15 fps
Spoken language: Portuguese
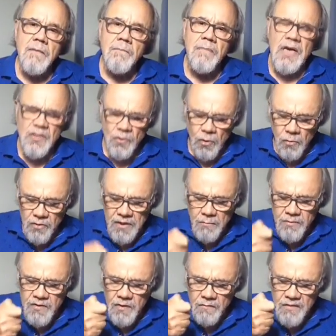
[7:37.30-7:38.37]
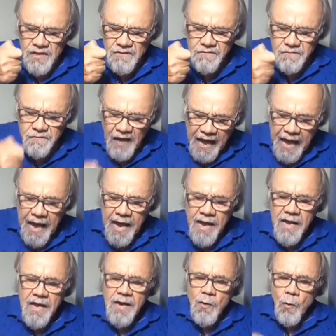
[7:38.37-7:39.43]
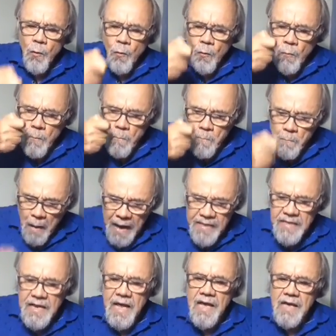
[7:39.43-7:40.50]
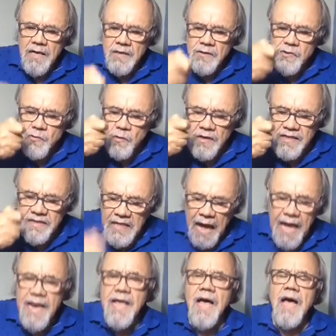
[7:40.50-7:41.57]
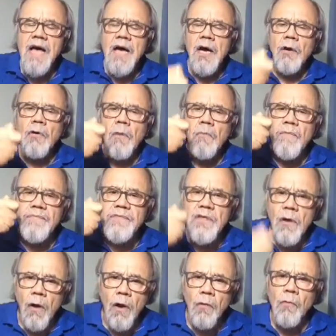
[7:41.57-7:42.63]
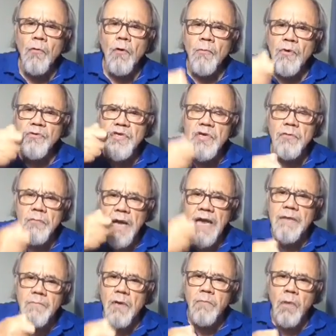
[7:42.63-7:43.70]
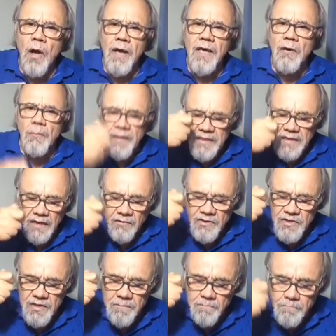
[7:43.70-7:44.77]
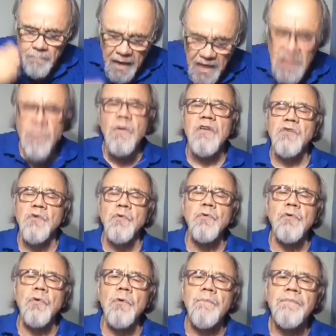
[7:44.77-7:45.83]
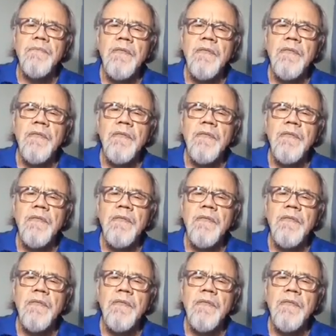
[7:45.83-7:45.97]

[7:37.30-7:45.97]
pela sua contribuição de fé humana, solidária, como um teólogo, como eu digo lá no meu blog, comentando esse mesmo assunto